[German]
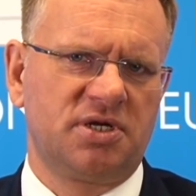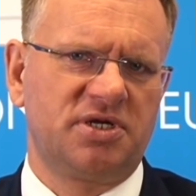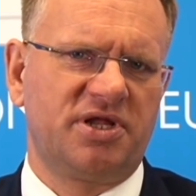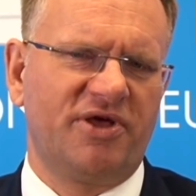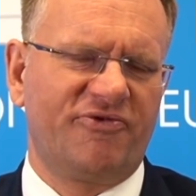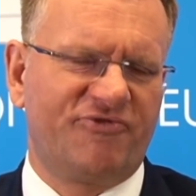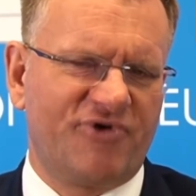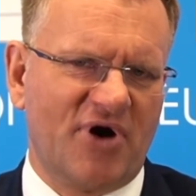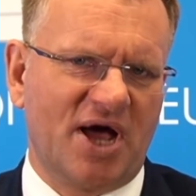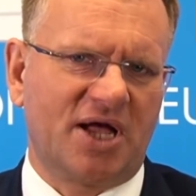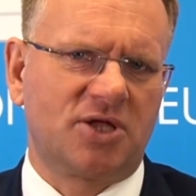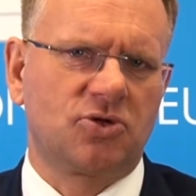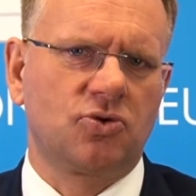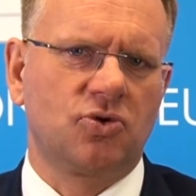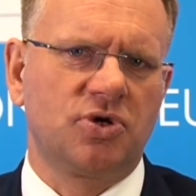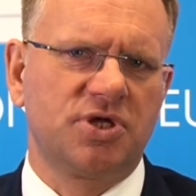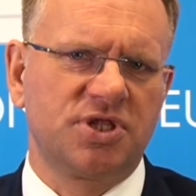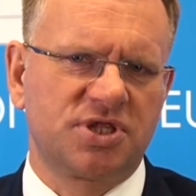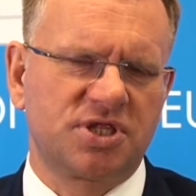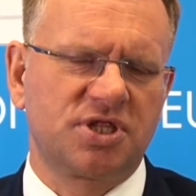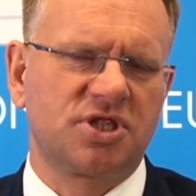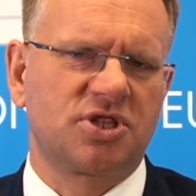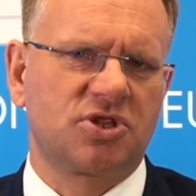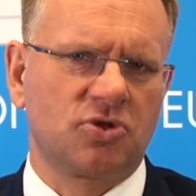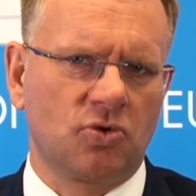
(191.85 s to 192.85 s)
De facto
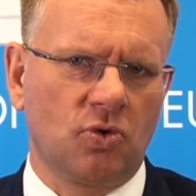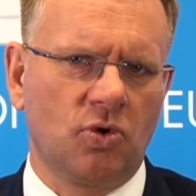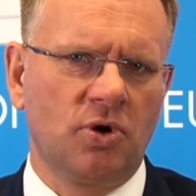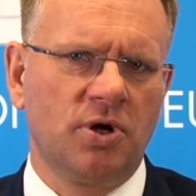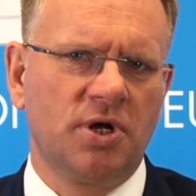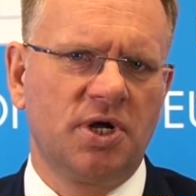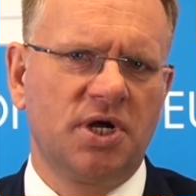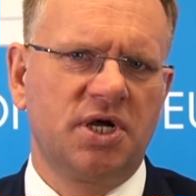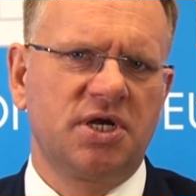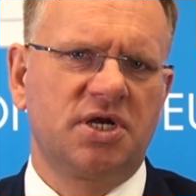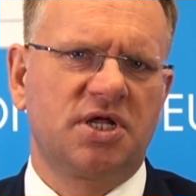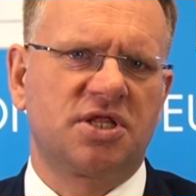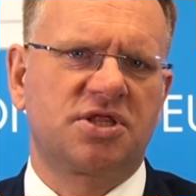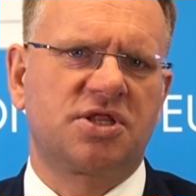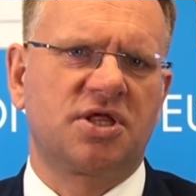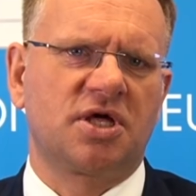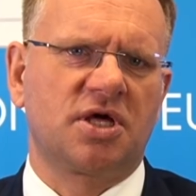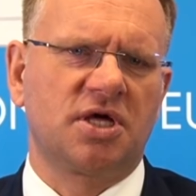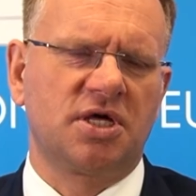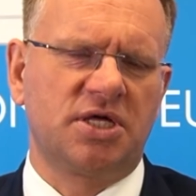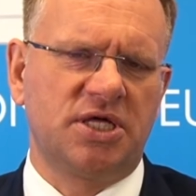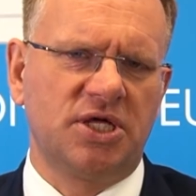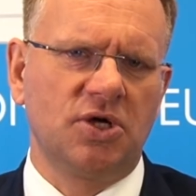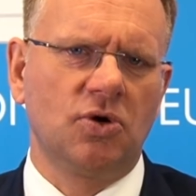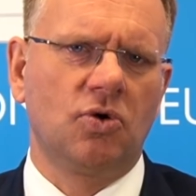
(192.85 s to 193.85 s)
ist es so, dass die
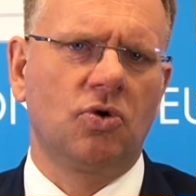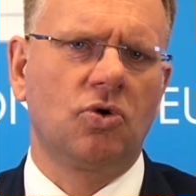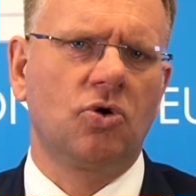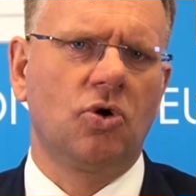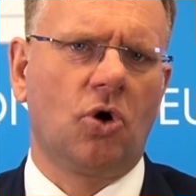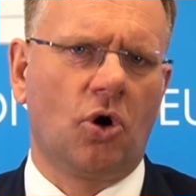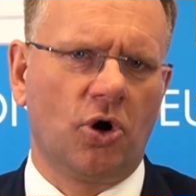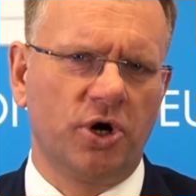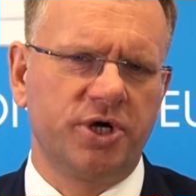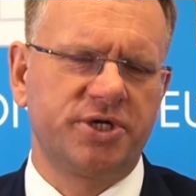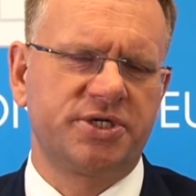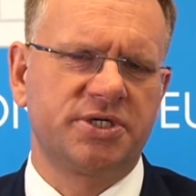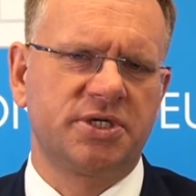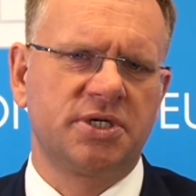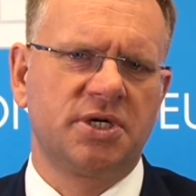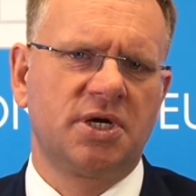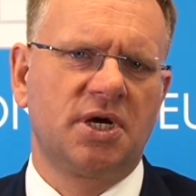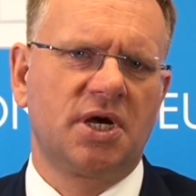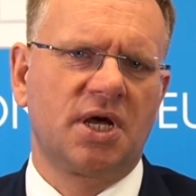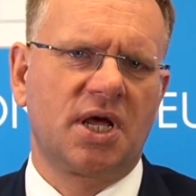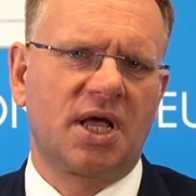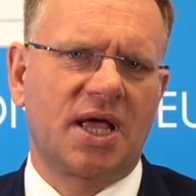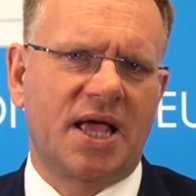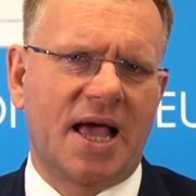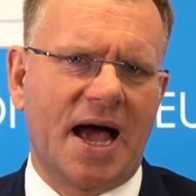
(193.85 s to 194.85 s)
Regierung heute
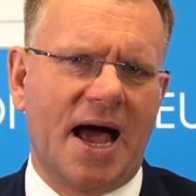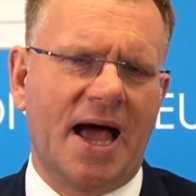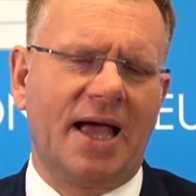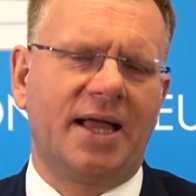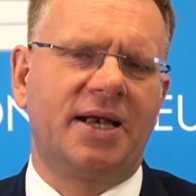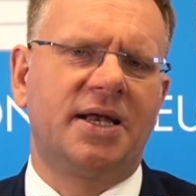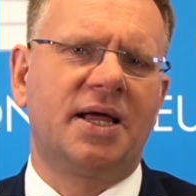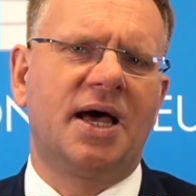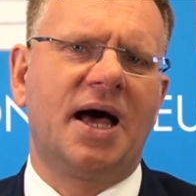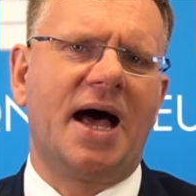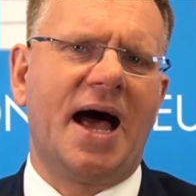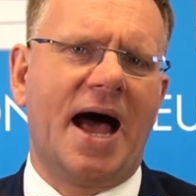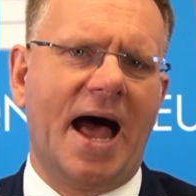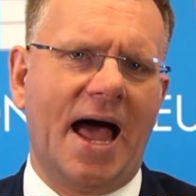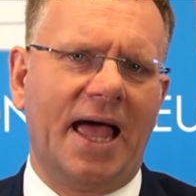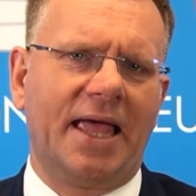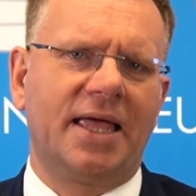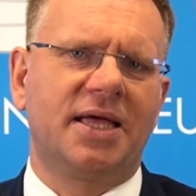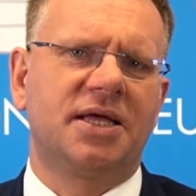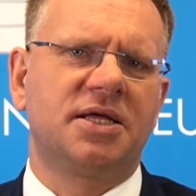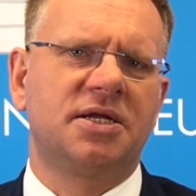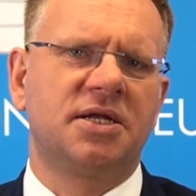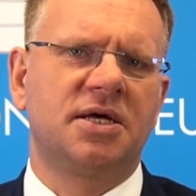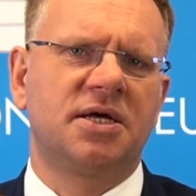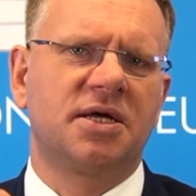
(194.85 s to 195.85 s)
keine
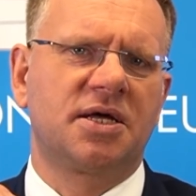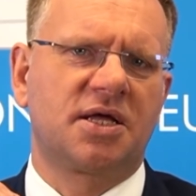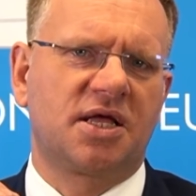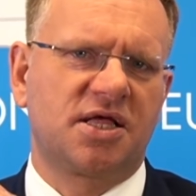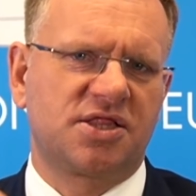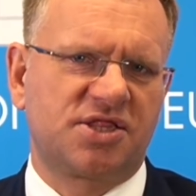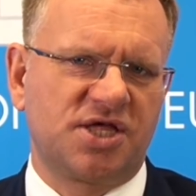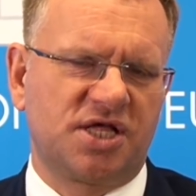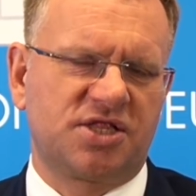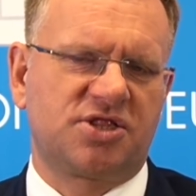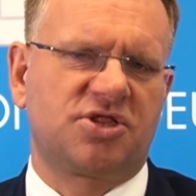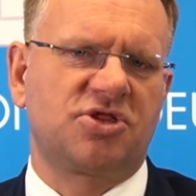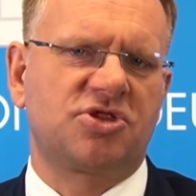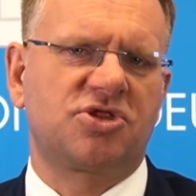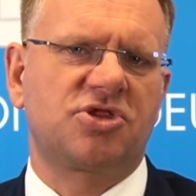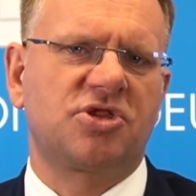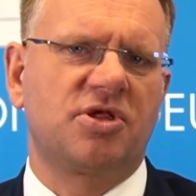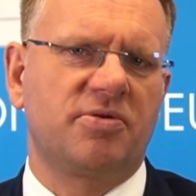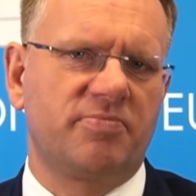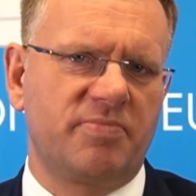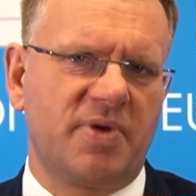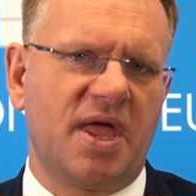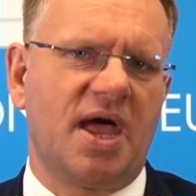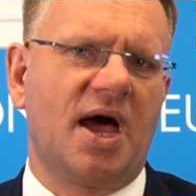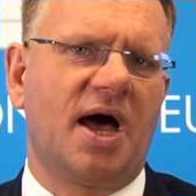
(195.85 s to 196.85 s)
eigene
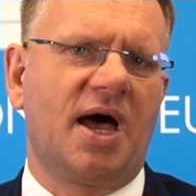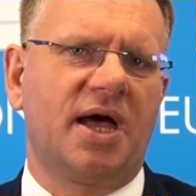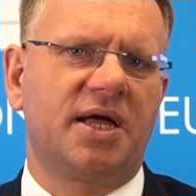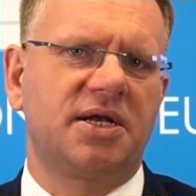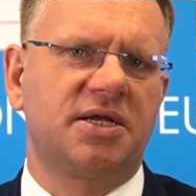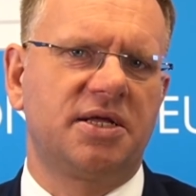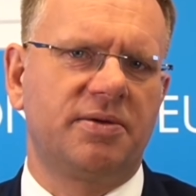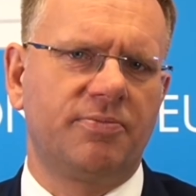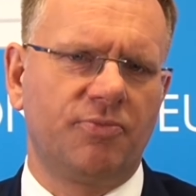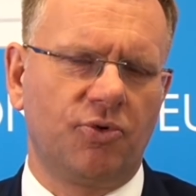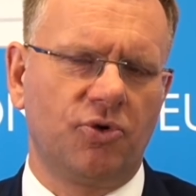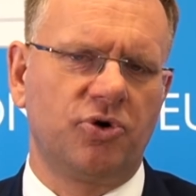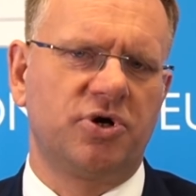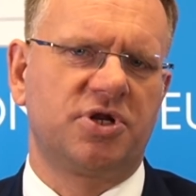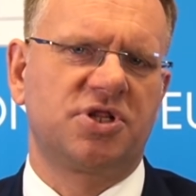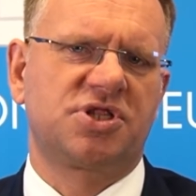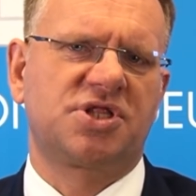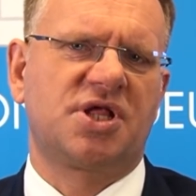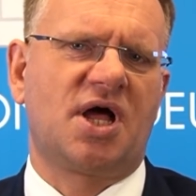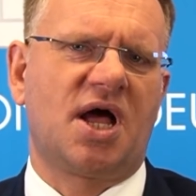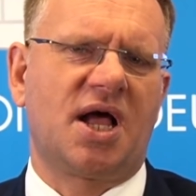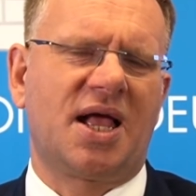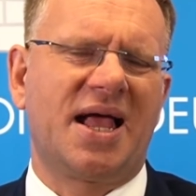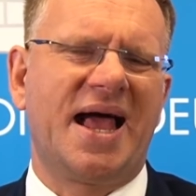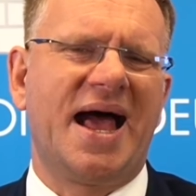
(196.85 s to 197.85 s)
Gesetzesmehrheit im
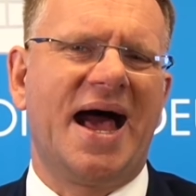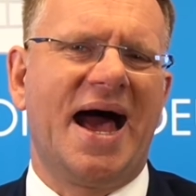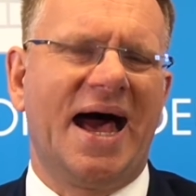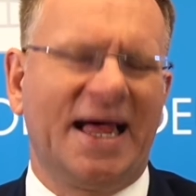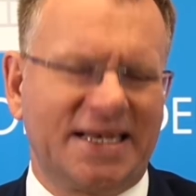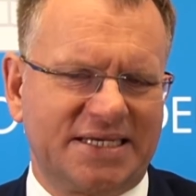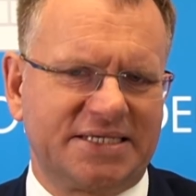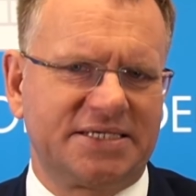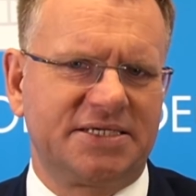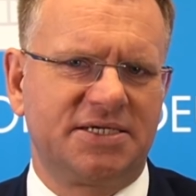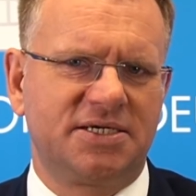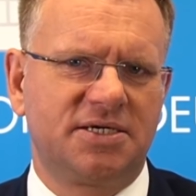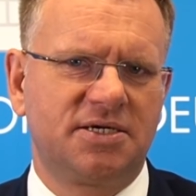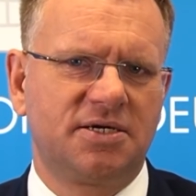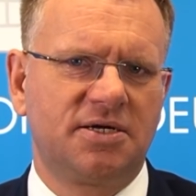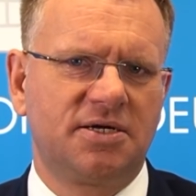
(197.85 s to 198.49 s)
Bundestag hatte.